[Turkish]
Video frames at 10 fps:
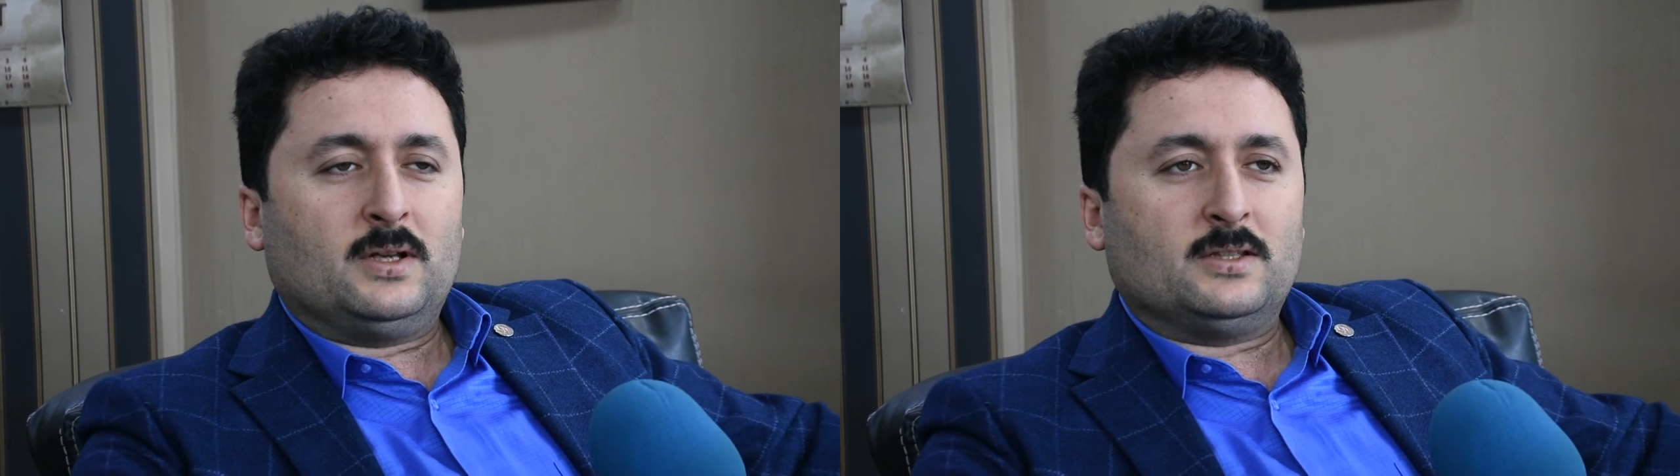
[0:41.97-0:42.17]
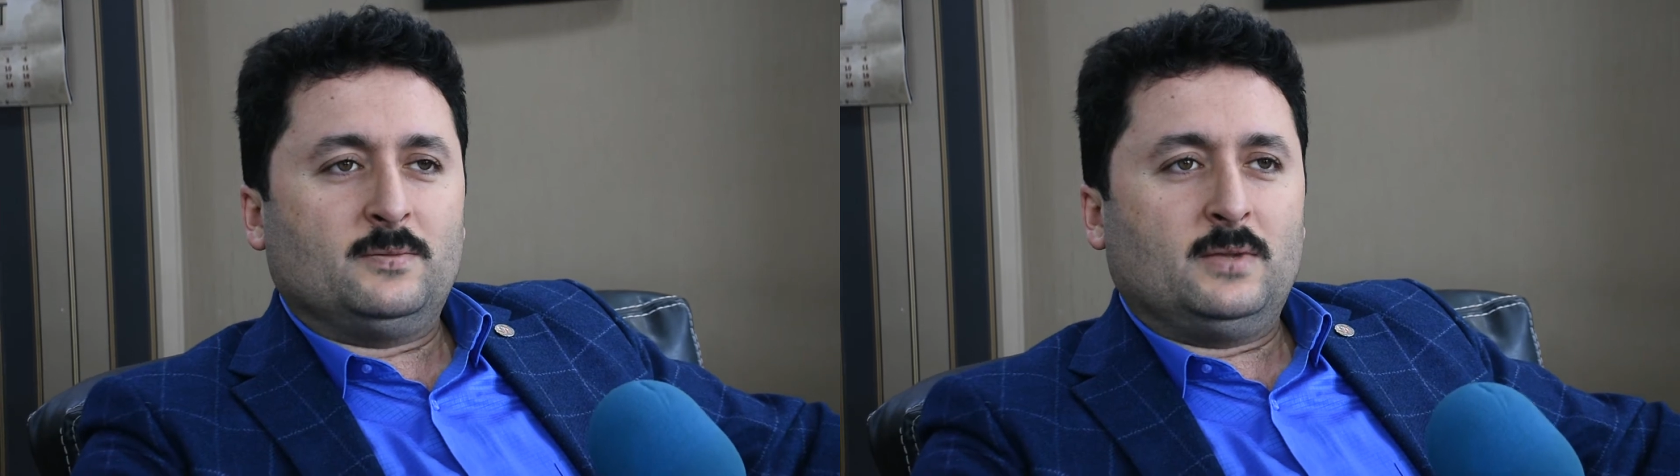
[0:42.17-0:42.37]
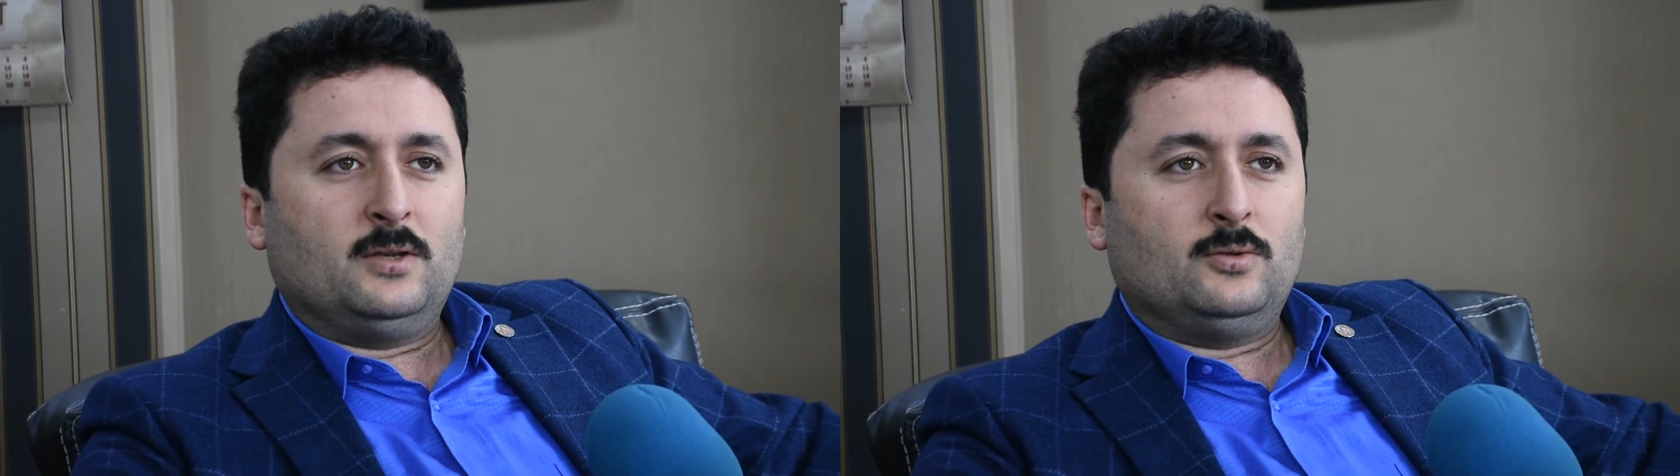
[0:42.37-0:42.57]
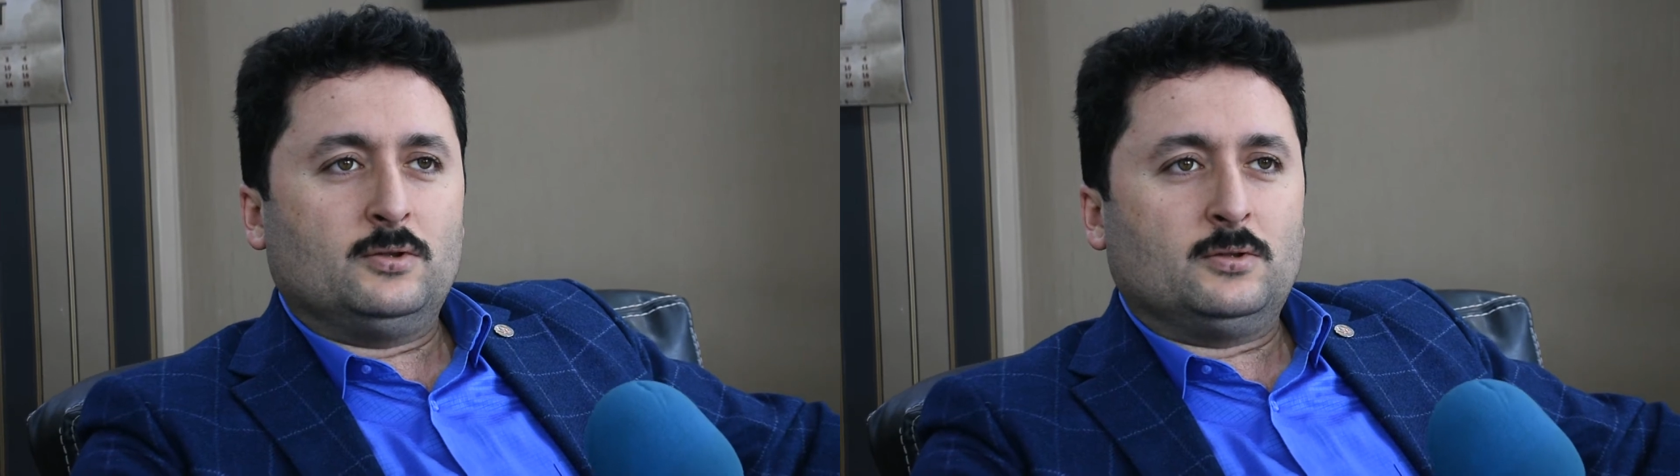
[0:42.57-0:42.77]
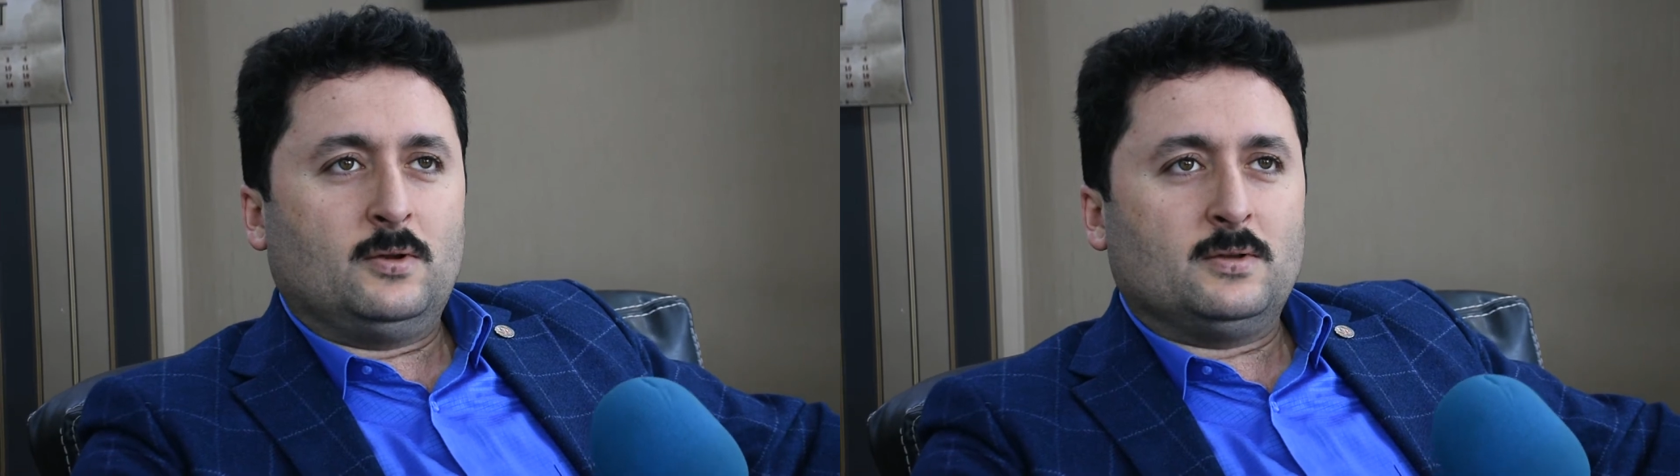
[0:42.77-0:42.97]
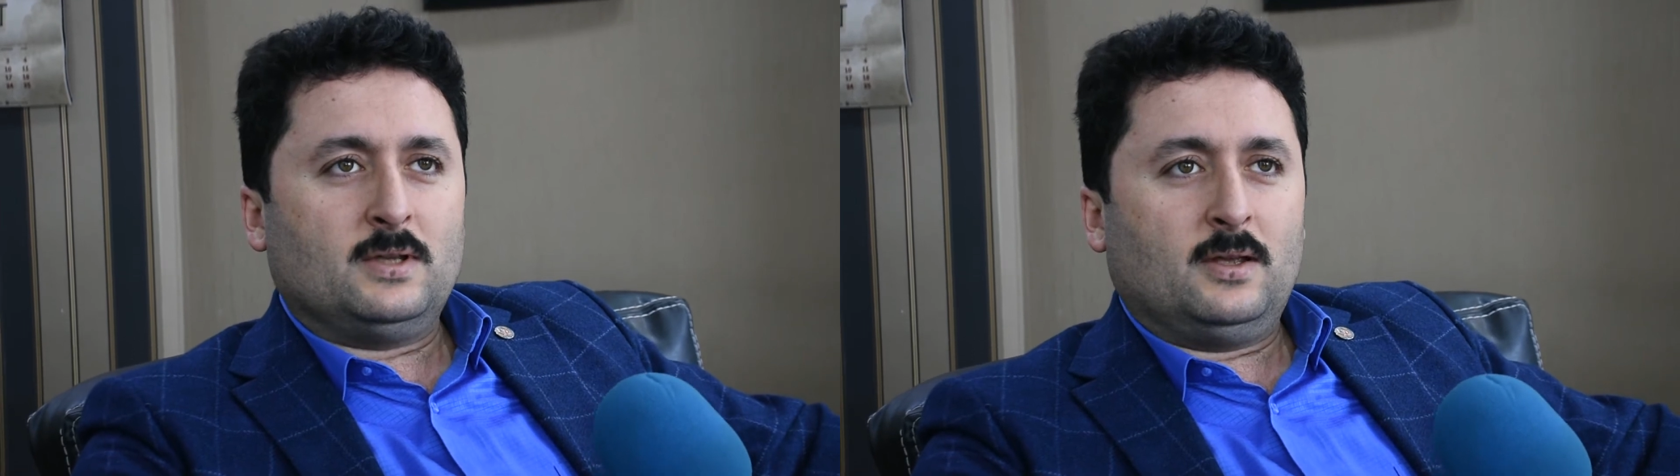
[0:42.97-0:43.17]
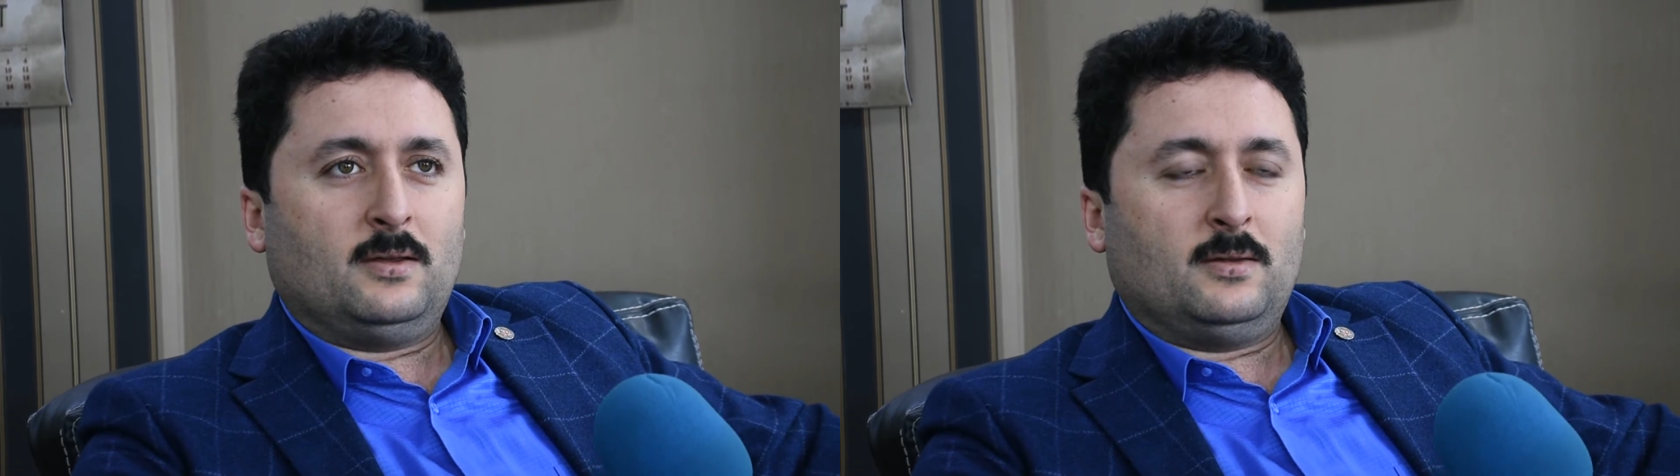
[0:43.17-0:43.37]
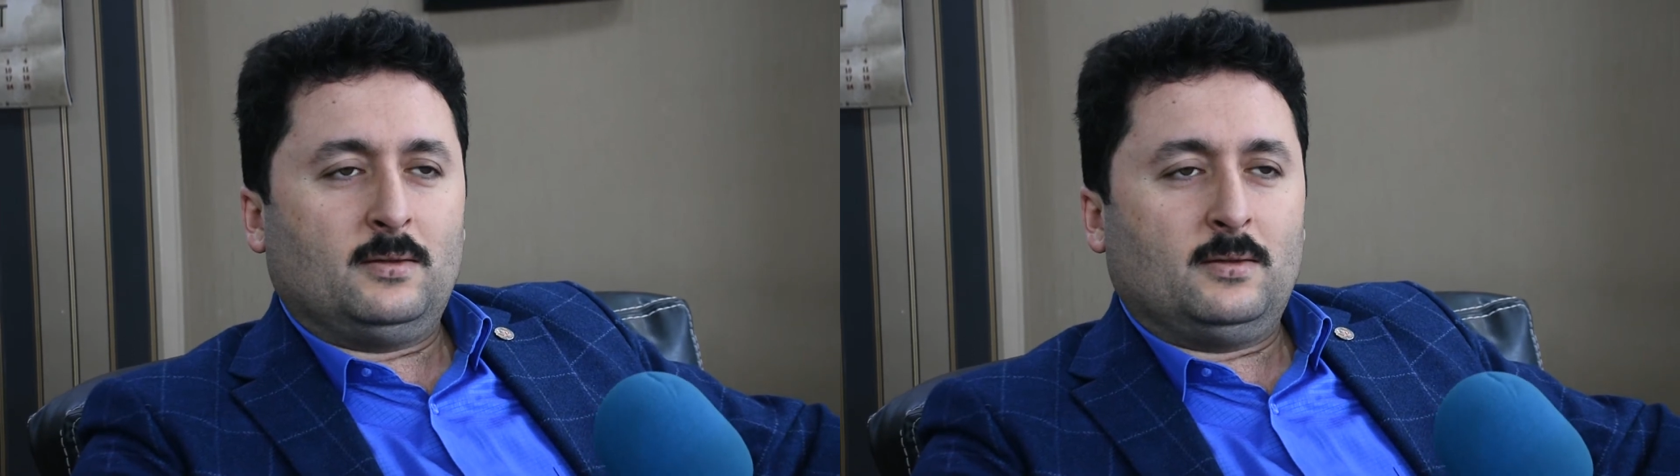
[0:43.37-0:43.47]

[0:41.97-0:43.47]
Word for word: Kasım'dan 2-3 gün önce